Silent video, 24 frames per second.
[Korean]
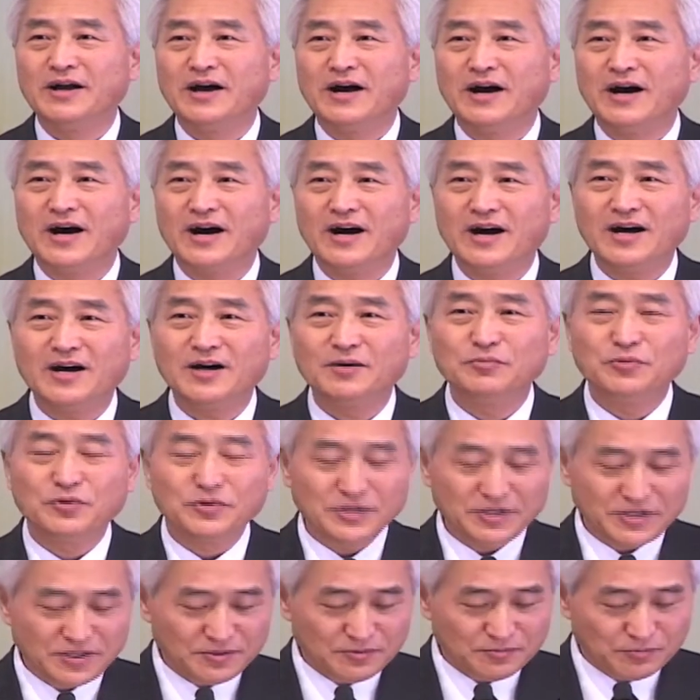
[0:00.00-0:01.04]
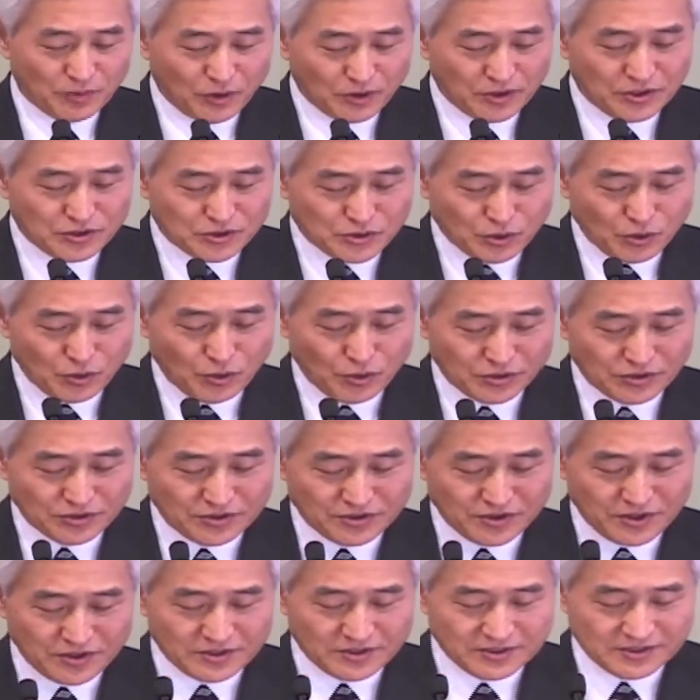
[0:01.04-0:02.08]
아무리 머리 좋은
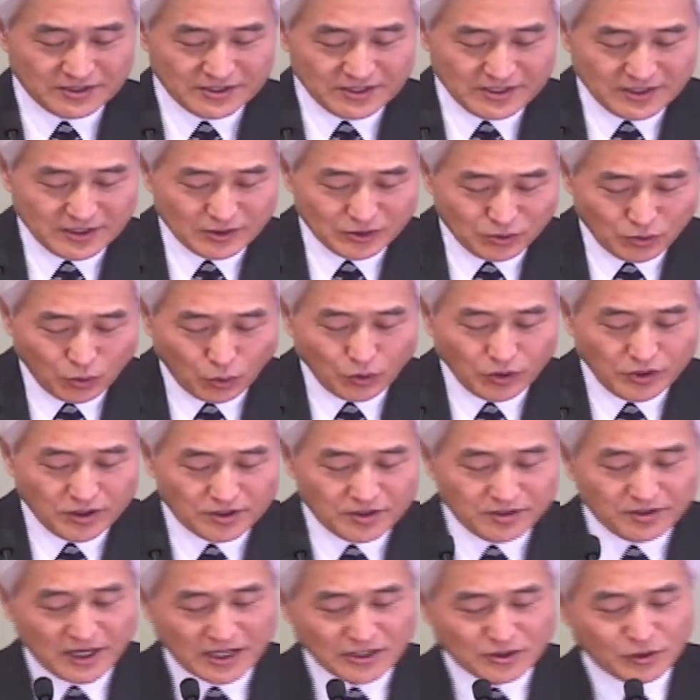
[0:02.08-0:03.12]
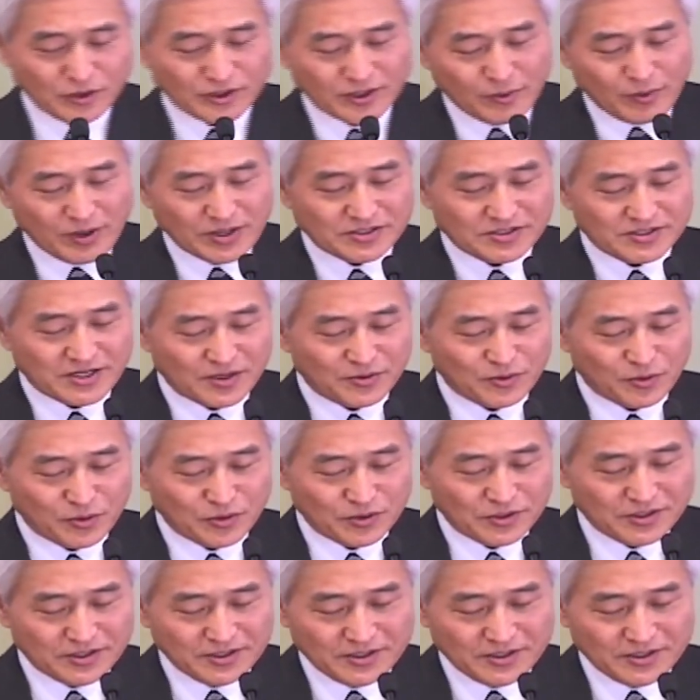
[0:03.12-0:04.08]
그런 논리를 가지고 있다고 할지라도